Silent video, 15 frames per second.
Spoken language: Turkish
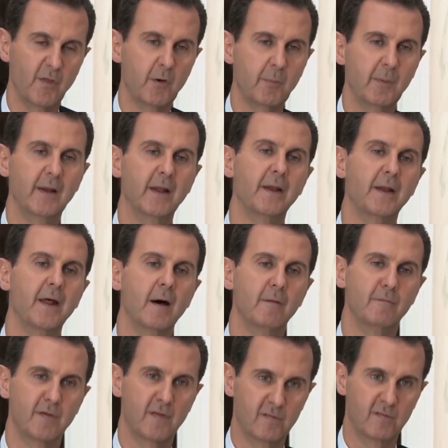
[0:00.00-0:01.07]
numarası
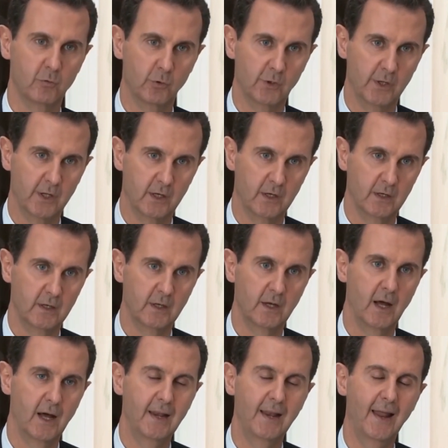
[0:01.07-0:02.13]
bulunan savaş
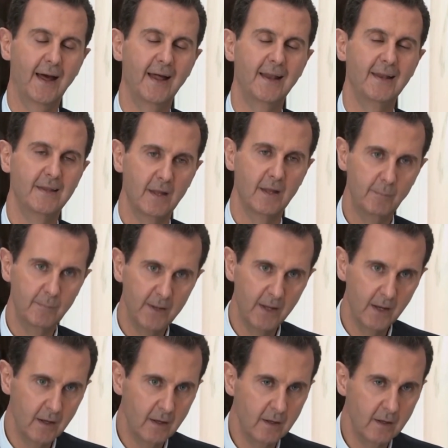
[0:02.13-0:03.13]
uçakları aniden